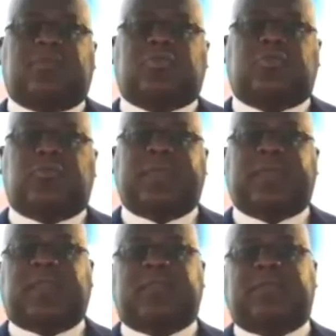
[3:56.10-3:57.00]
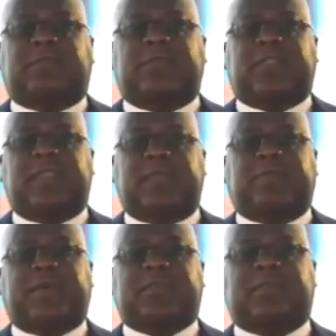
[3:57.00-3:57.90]
de subir les effets
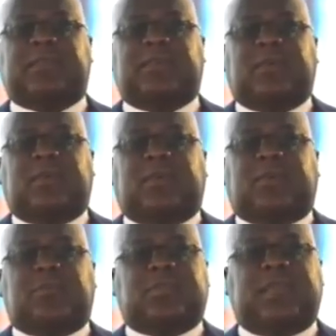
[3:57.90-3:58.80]
néfastes de